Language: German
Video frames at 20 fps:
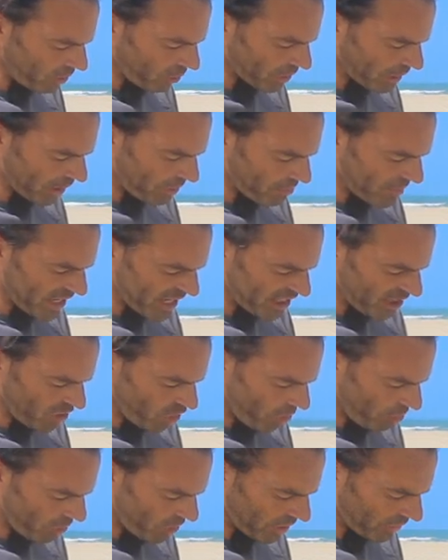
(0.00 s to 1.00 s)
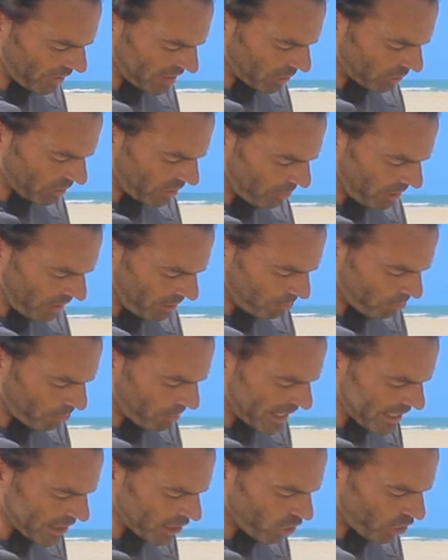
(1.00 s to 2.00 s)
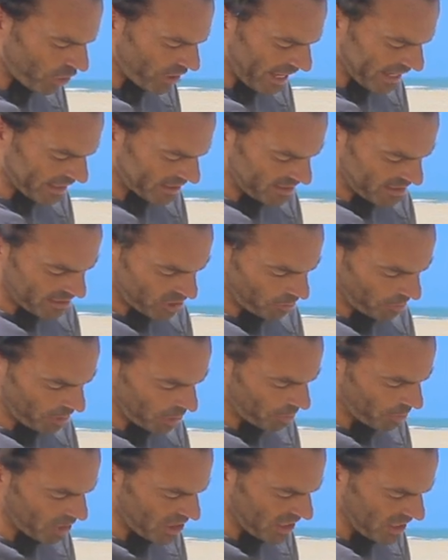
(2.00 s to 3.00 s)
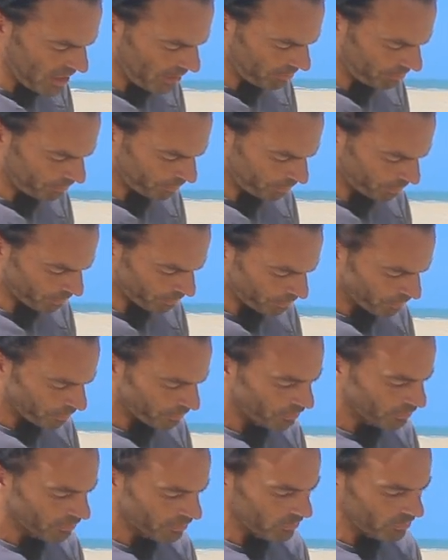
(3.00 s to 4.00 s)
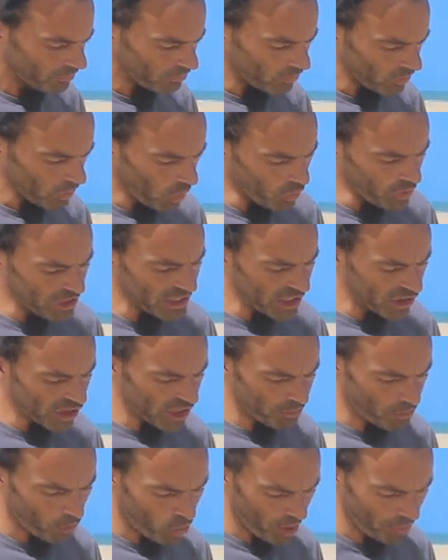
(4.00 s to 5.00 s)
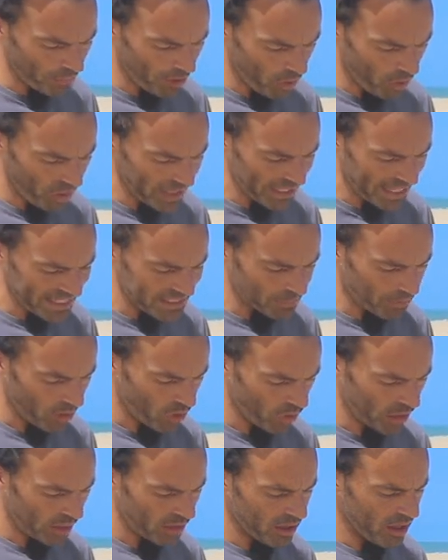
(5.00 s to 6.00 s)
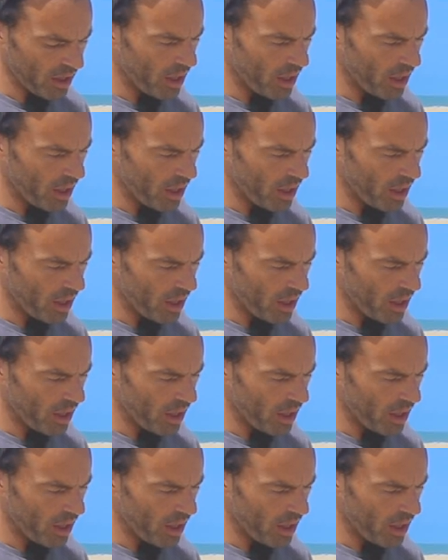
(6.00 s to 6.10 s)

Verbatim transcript: oder medium oder was auch immer, Main Connect zum Beispiel hier. Und hier steht More Power, Less Power.